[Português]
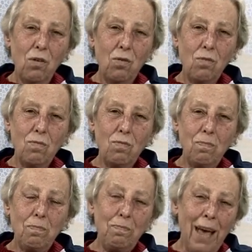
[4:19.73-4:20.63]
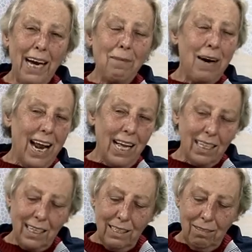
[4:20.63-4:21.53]
um
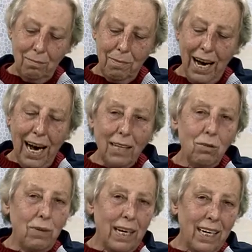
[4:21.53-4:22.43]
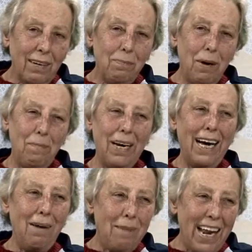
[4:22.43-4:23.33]
pega-barata, uma ratoeira para ah,
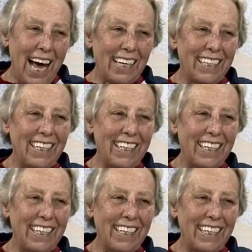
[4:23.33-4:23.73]
pegar barata.